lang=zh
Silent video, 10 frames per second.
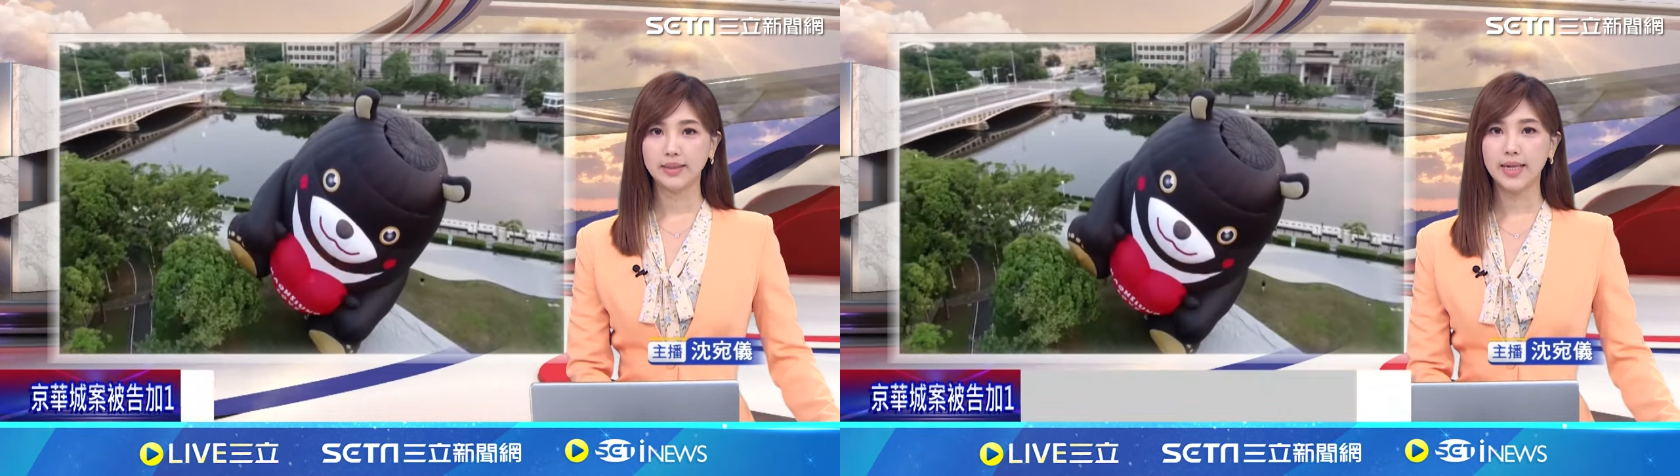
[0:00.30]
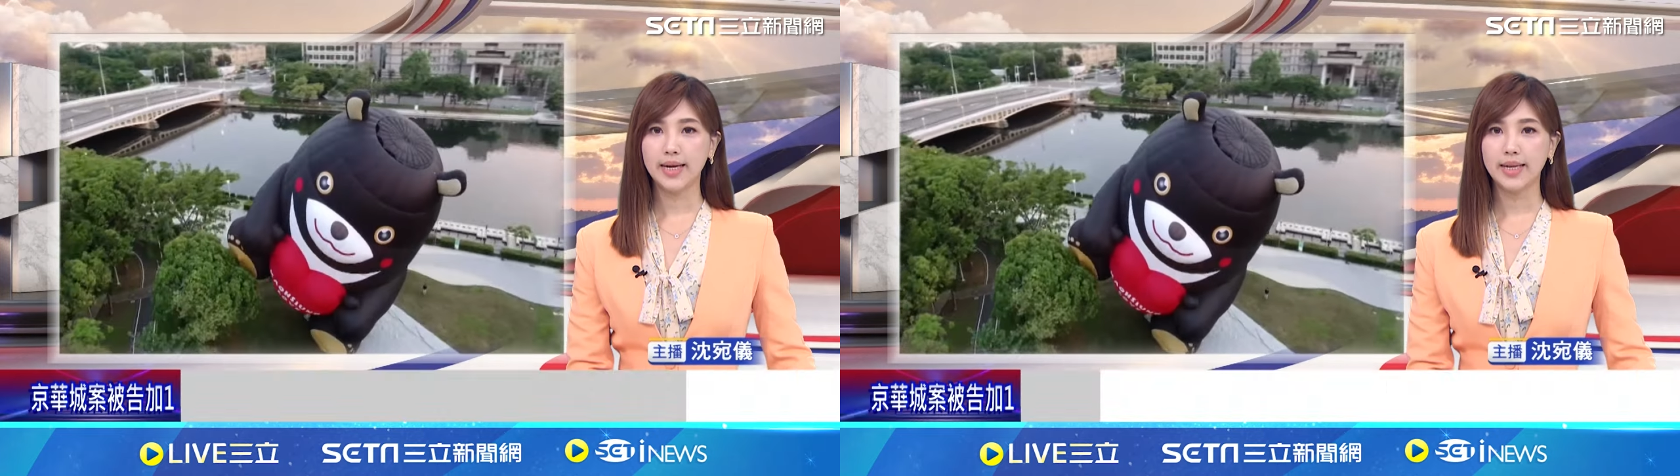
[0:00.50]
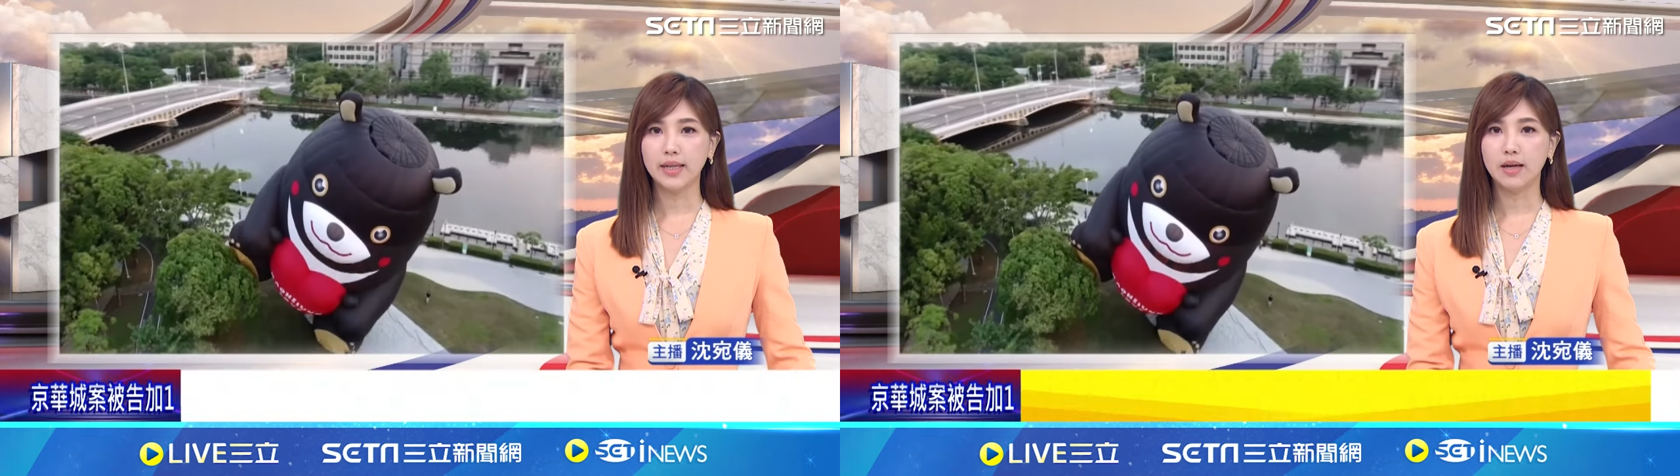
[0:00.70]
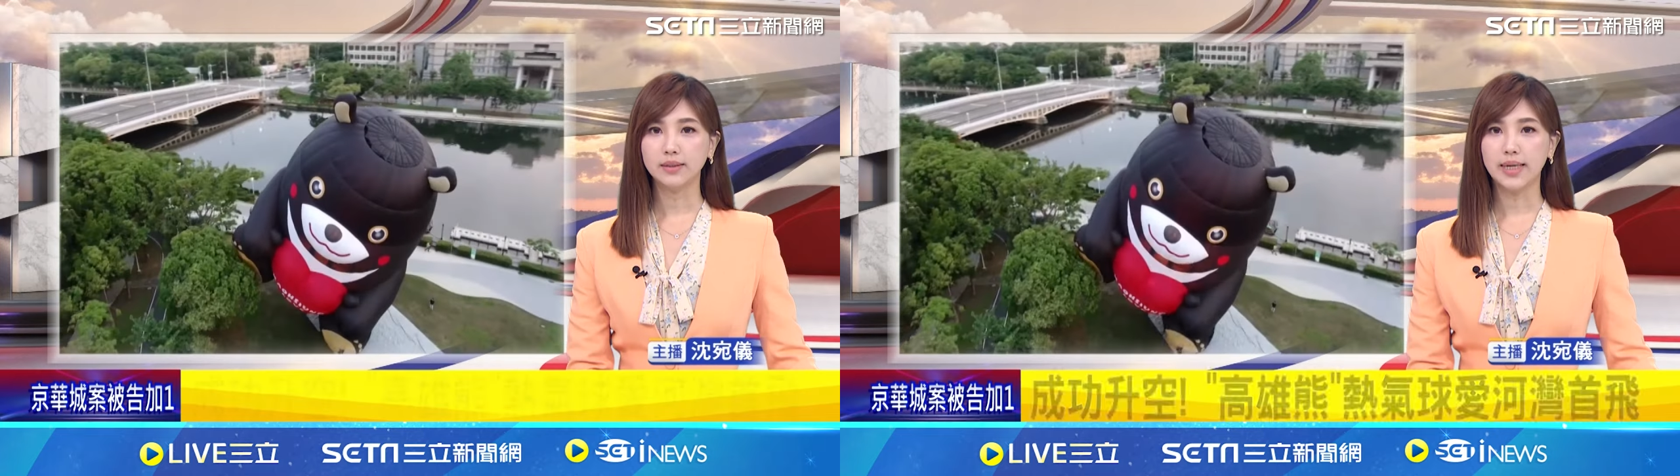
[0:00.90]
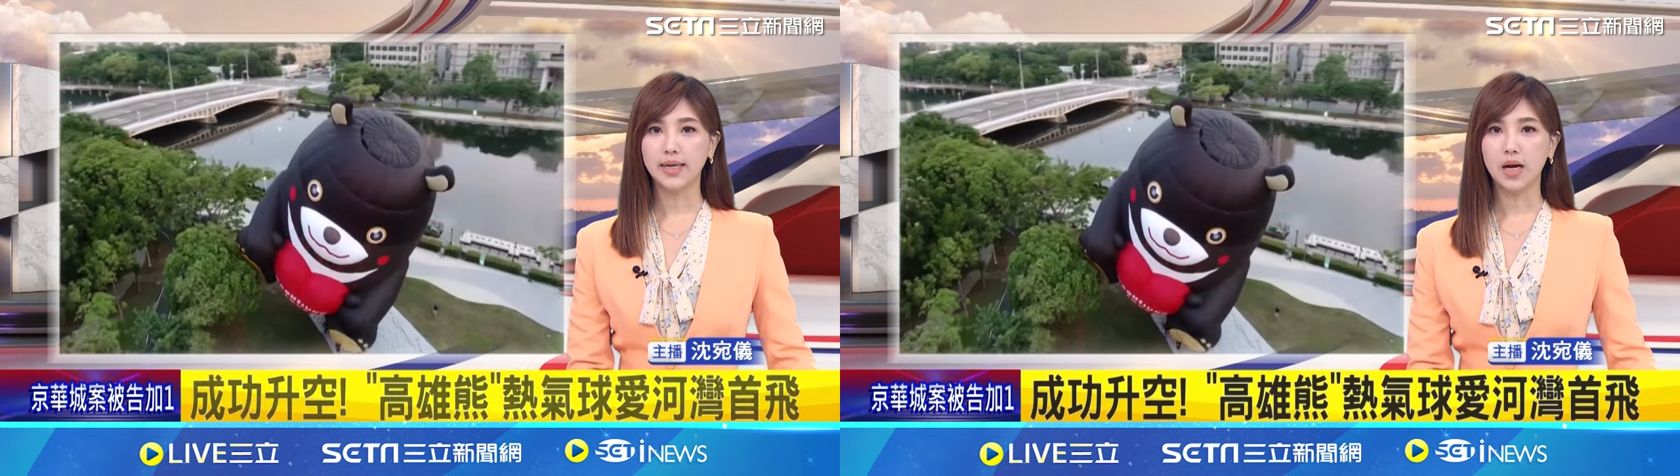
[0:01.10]
再看
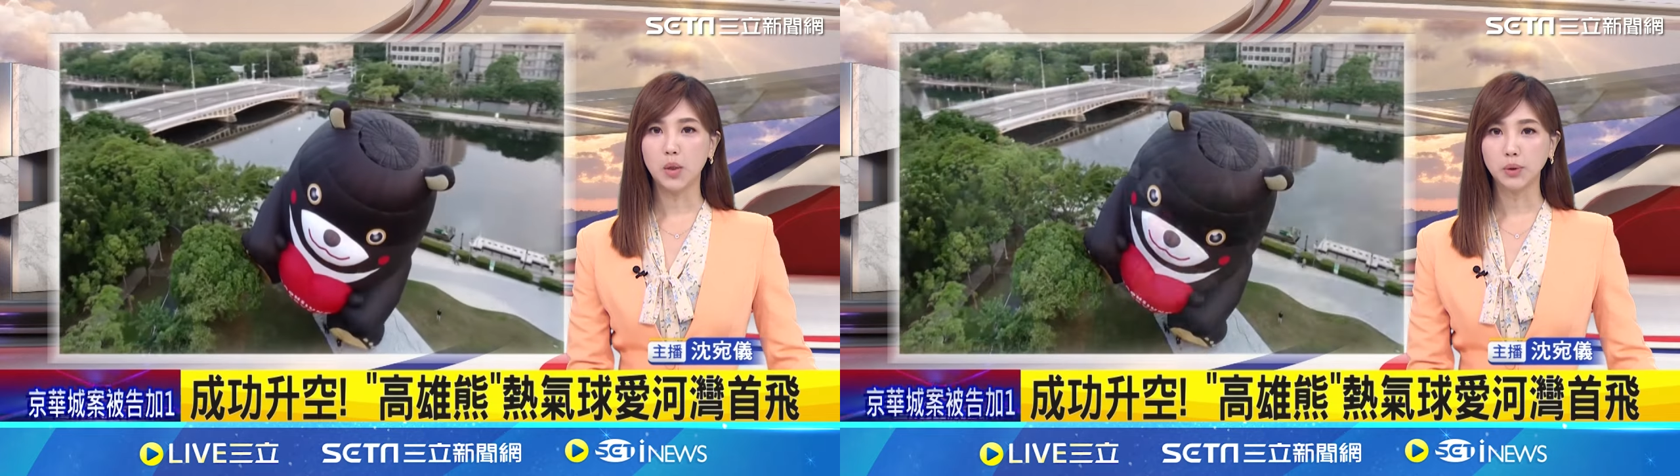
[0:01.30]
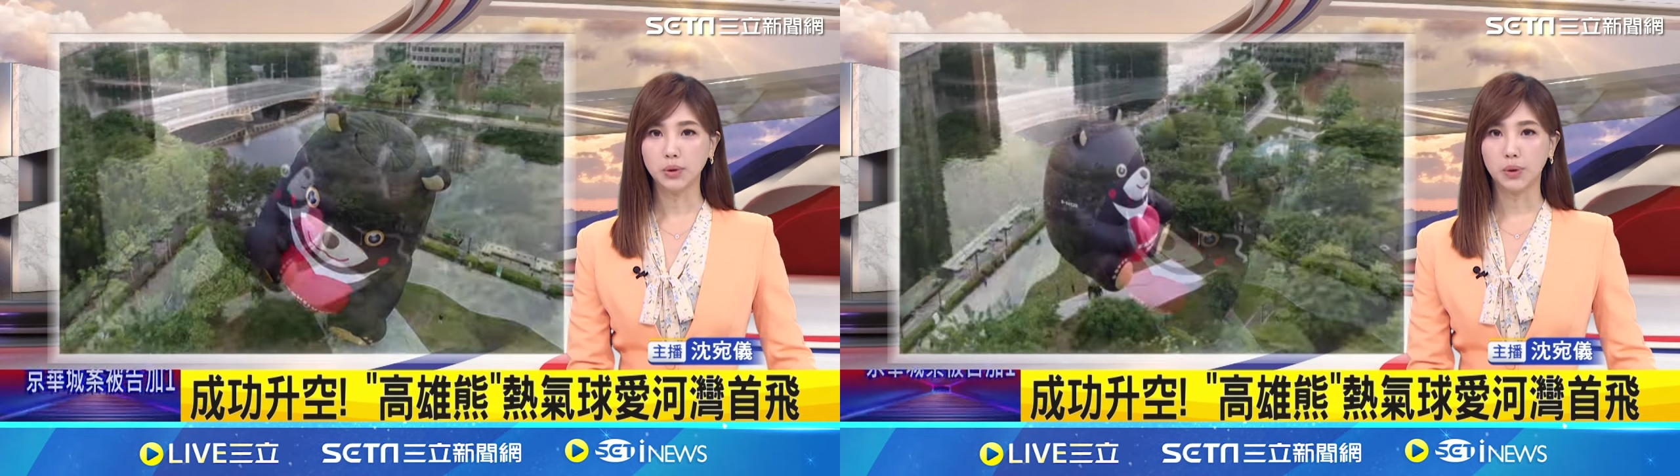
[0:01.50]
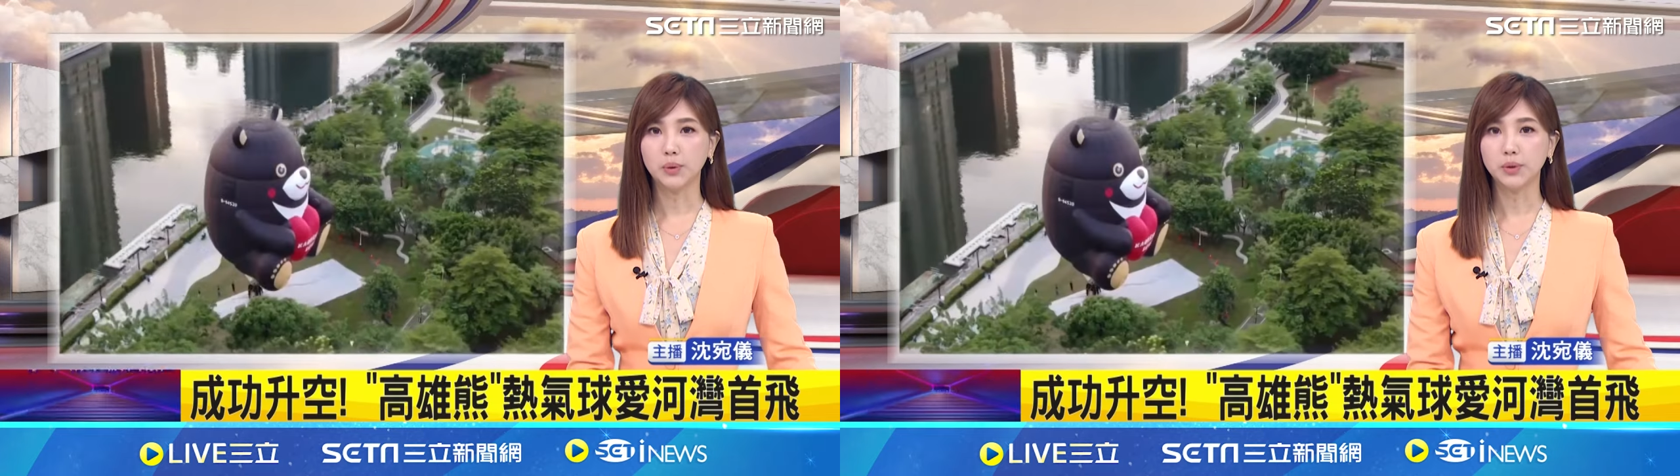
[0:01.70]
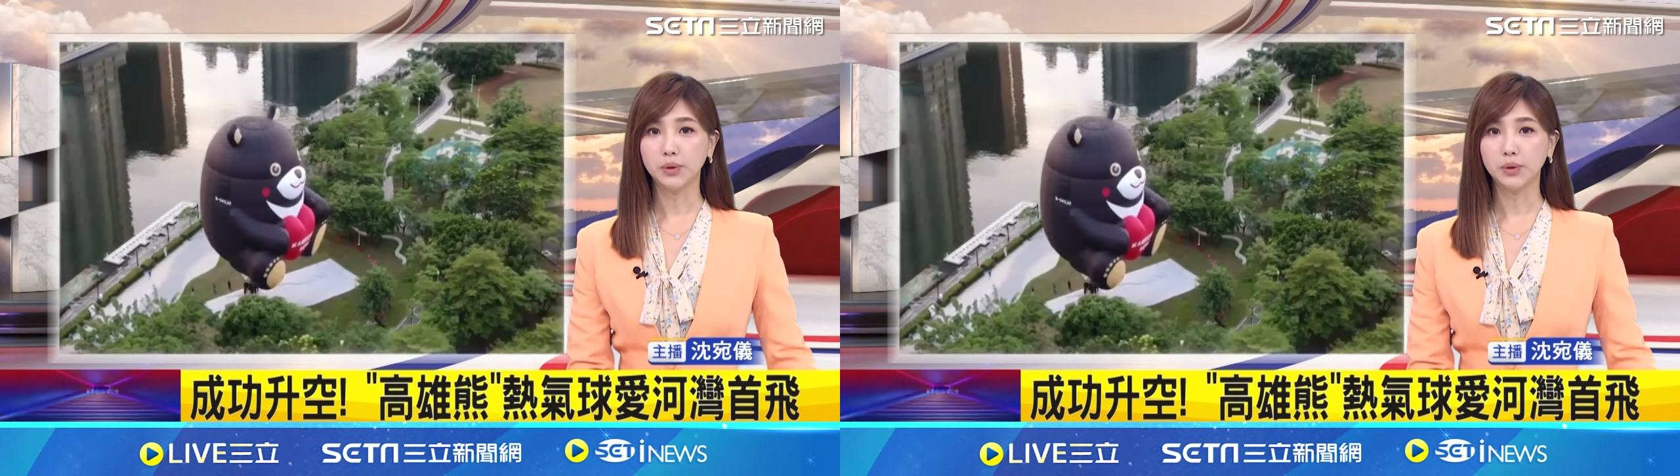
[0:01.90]
到在高雄